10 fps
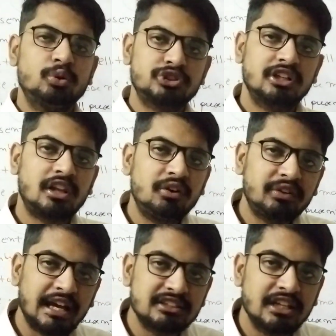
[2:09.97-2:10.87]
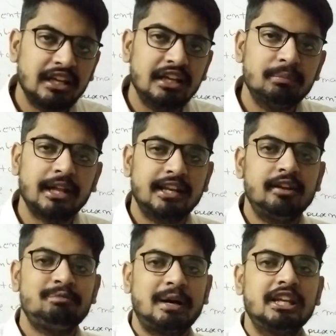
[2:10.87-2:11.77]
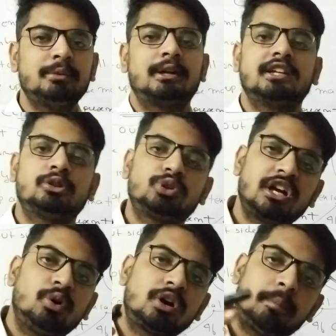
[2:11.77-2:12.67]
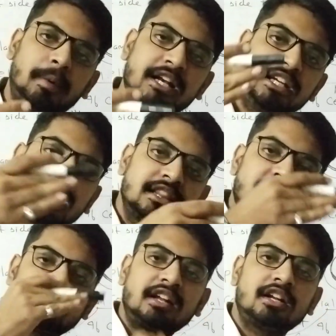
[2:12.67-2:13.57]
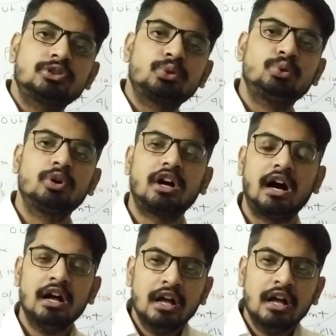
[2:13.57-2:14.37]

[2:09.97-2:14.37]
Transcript: उसकी तरफ कैसे ही मैंने पानी भर दिया तो क्या होगा पानी अंदर जाना शुरू होगा